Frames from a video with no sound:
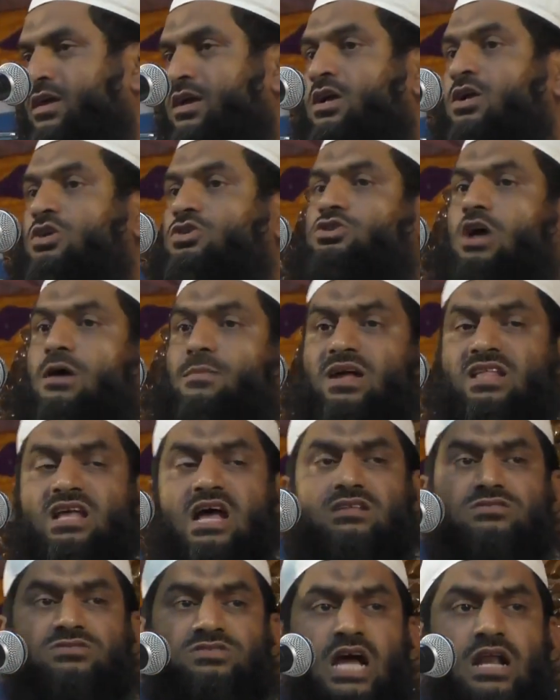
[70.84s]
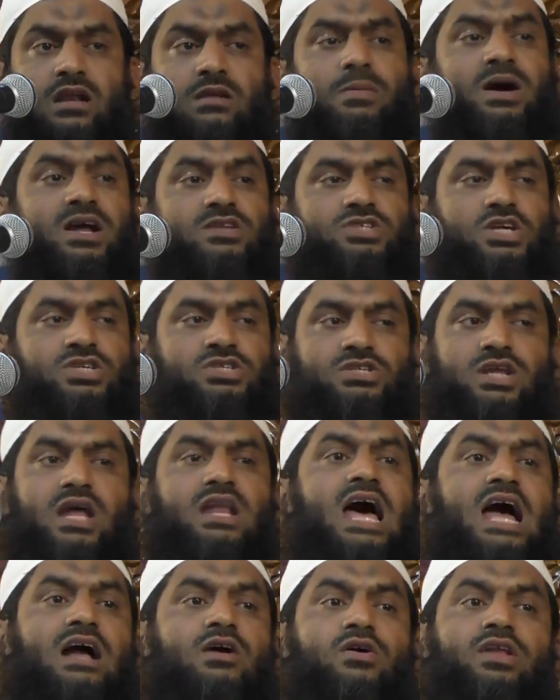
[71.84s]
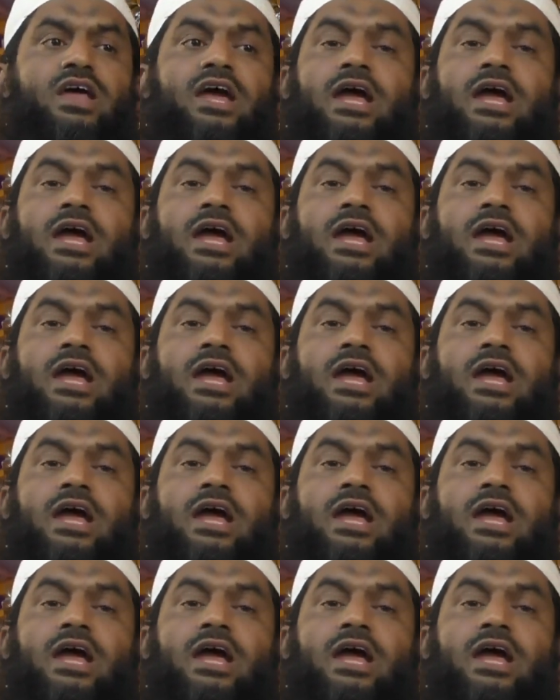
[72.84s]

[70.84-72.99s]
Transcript: সমাধান জানবার চেষ্টা না করে